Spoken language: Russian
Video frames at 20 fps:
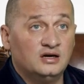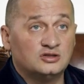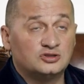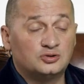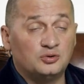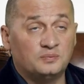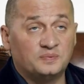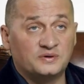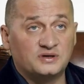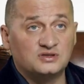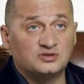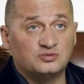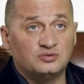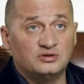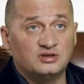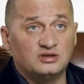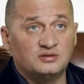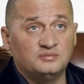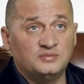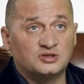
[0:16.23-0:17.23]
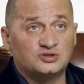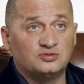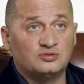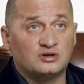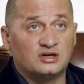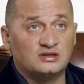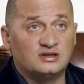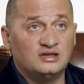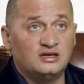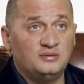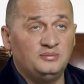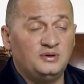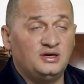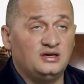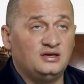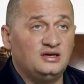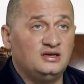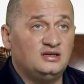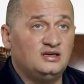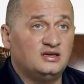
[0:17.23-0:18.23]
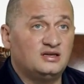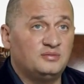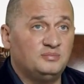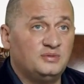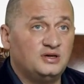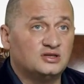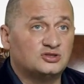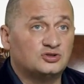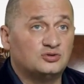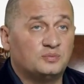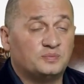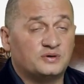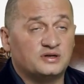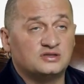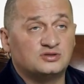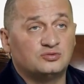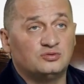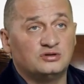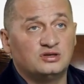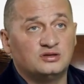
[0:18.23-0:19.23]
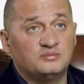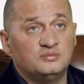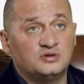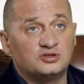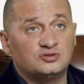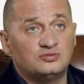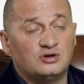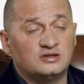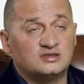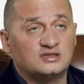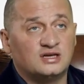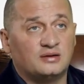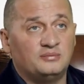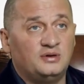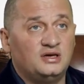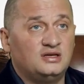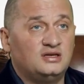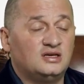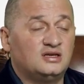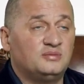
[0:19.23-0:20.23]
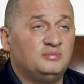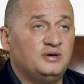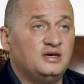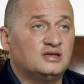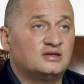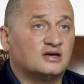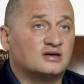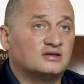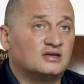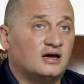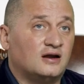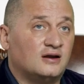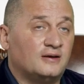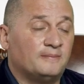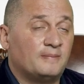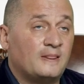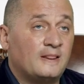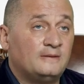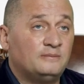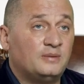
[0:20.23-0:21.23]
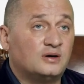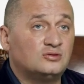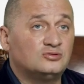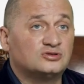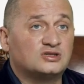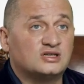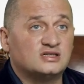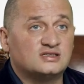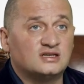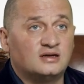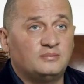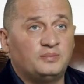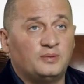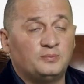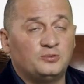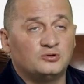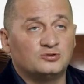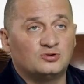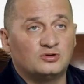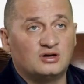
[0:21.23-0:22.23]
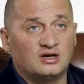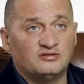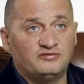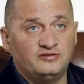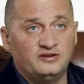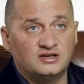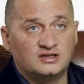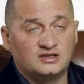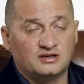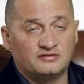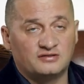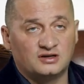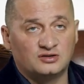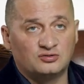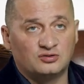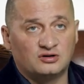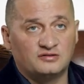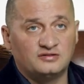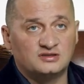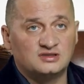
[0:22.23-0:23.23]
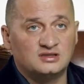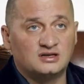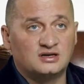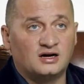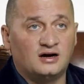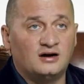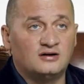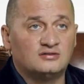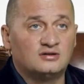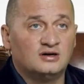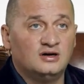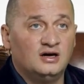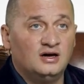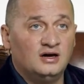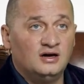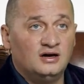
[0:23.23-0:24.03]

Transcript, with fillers: что происходит между родными и детьми, что происходит между отцами и детьми и так далее. Могу сказать по поводу конфликтов, которые возникают.